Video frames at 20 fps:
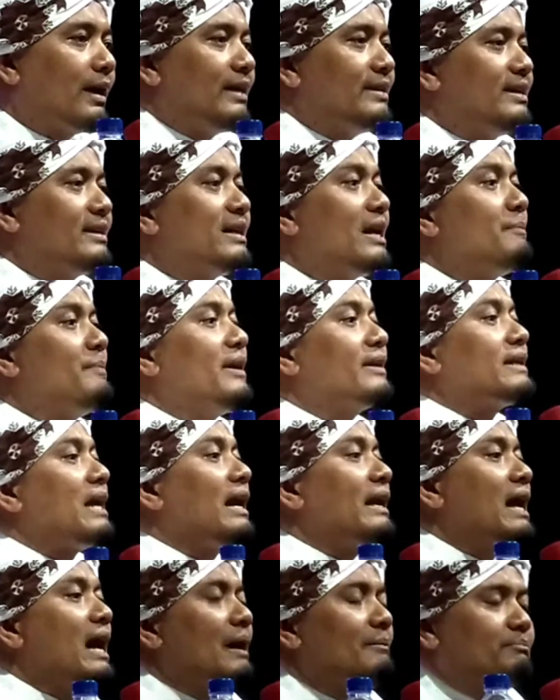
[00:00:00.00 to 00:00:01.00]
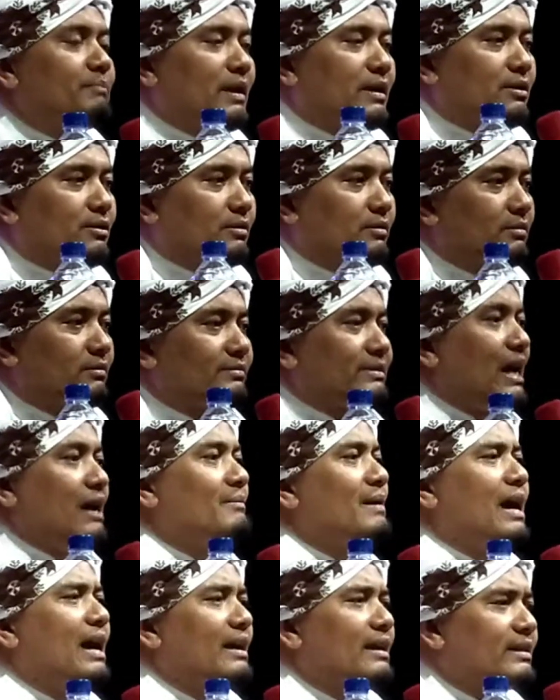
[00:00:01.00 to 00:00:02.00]
Kanjeng Nabi tak haban nun,
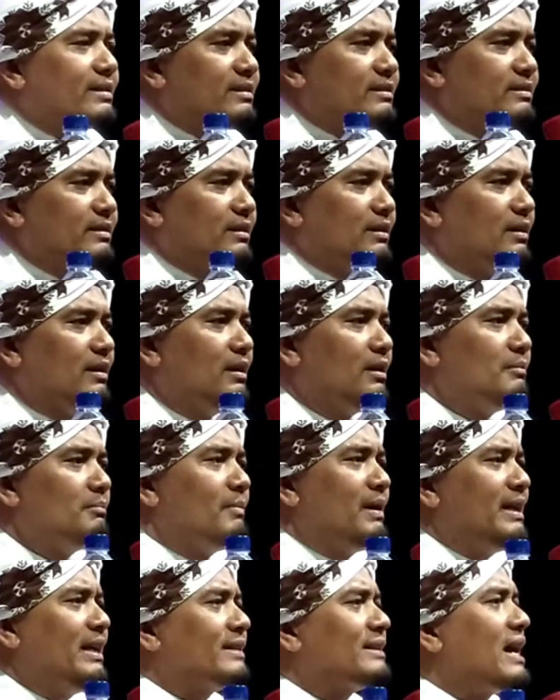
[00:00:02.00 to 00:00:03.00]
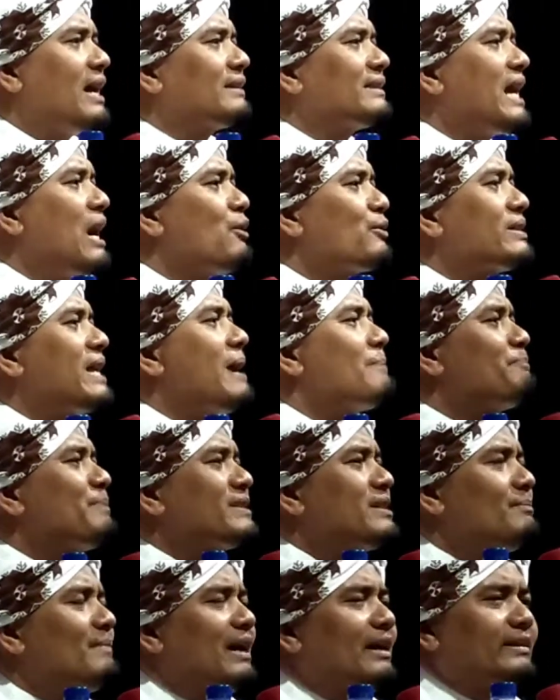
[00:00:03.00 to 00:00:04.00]
tak males nja. Beni tak tahu siapa
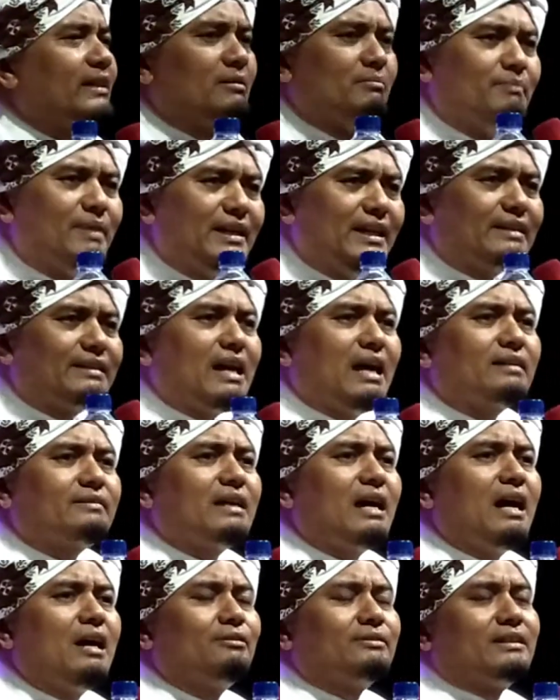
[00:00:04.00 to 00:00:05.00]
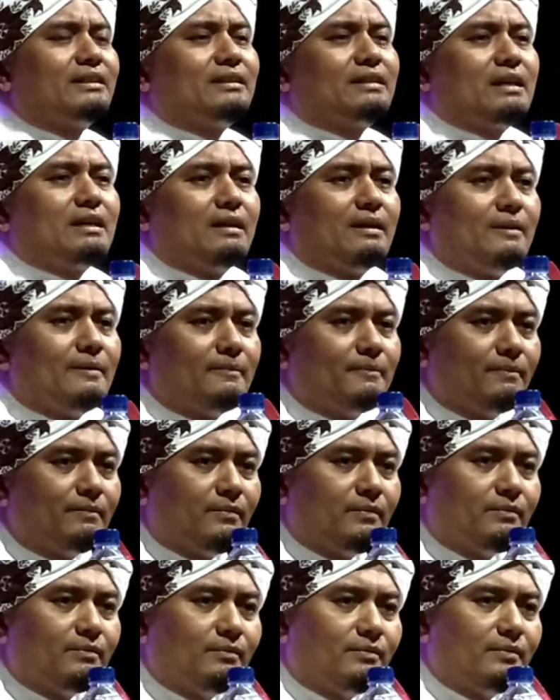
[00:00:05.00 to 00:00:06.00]
sih mati, beni tak tahu ternyata.
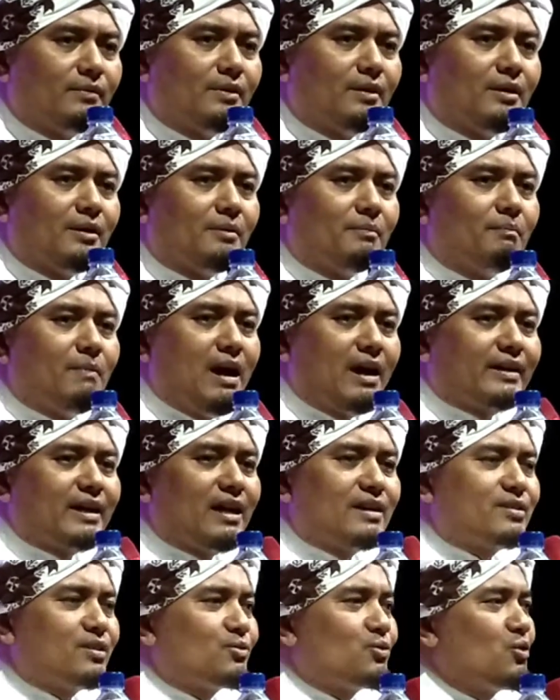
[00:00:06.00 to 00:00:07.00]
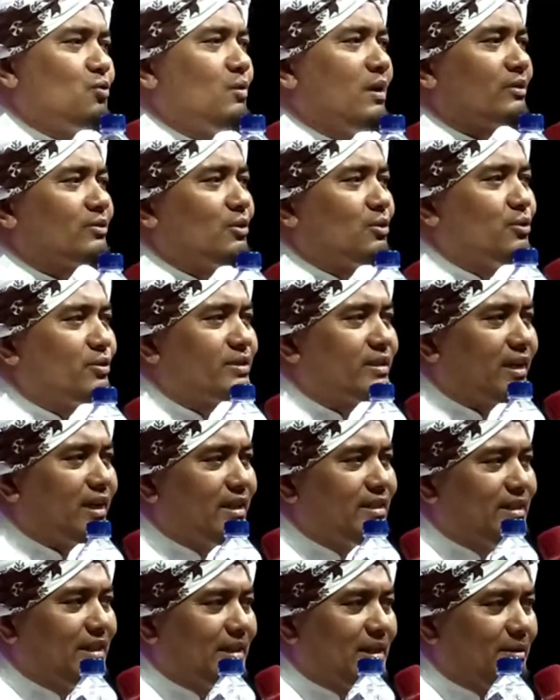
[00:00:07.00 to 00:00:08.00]
Bahkan si tunggu waktu Gusti
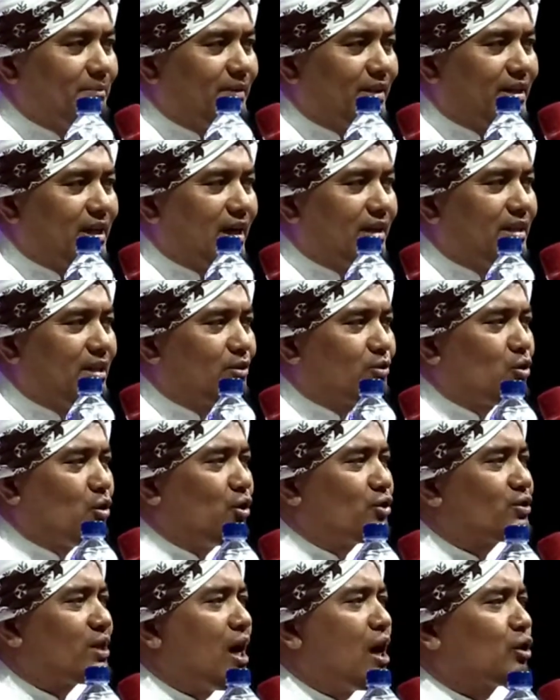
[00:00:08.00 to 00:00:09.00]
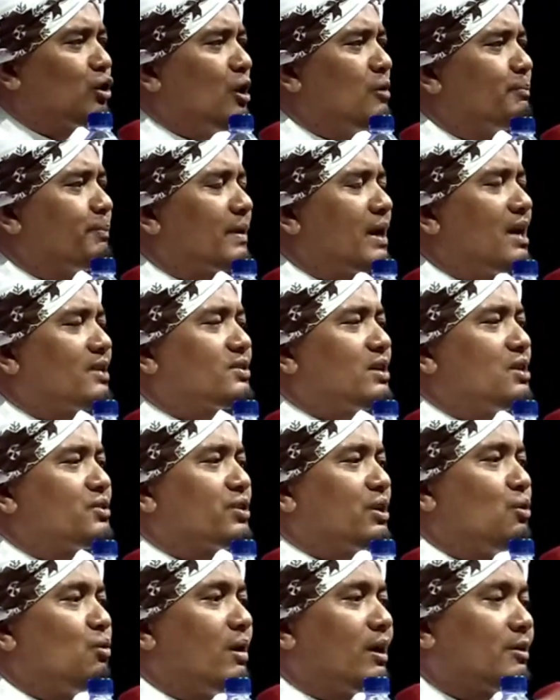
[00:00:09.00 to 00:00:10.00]
Kanjeng Nabi gak dintok isakin perasaan
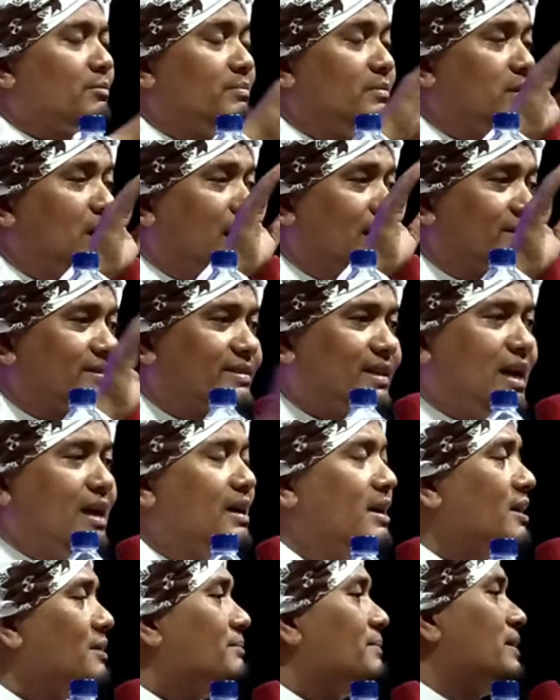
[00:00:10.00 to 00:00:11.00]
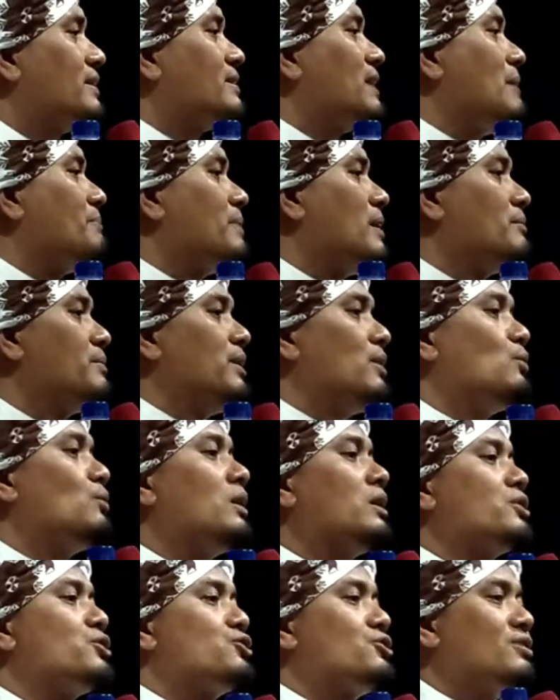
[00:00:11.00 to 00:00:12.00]
seluar biasa di siapa bi
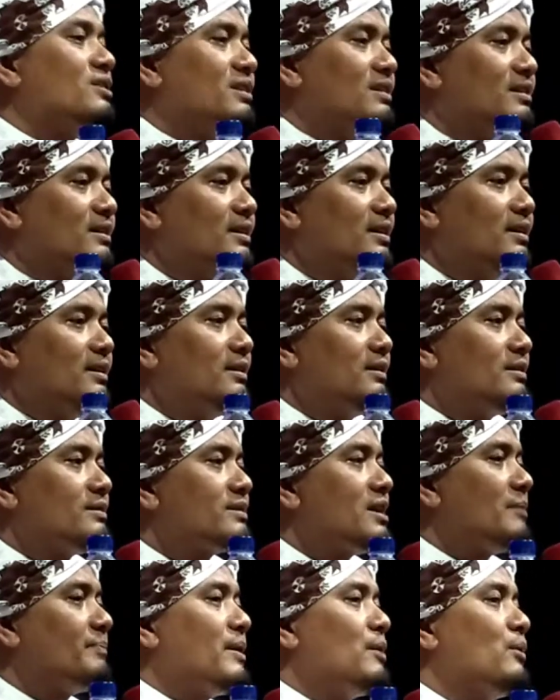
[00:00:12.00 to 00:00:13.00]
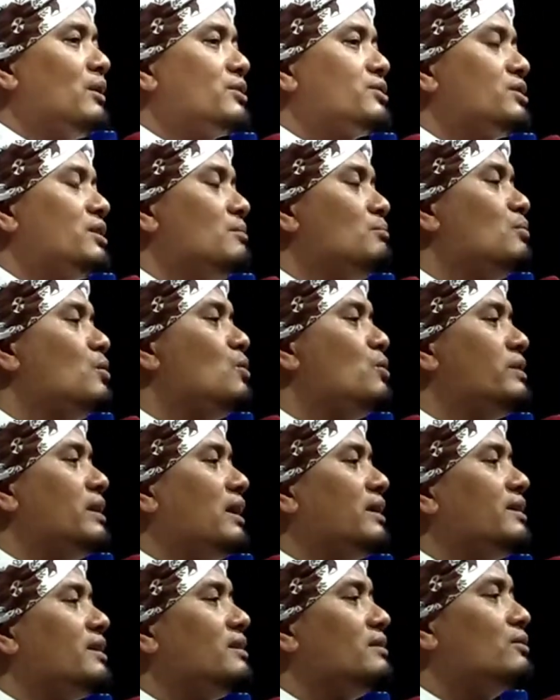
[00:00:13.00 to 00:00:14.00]
wahsi, Siapa wahsy?
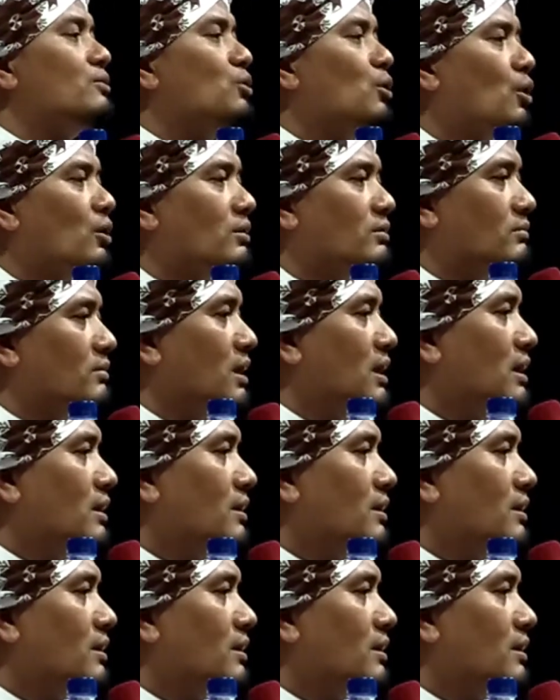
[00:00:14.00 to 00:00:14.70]
Budan Hindun.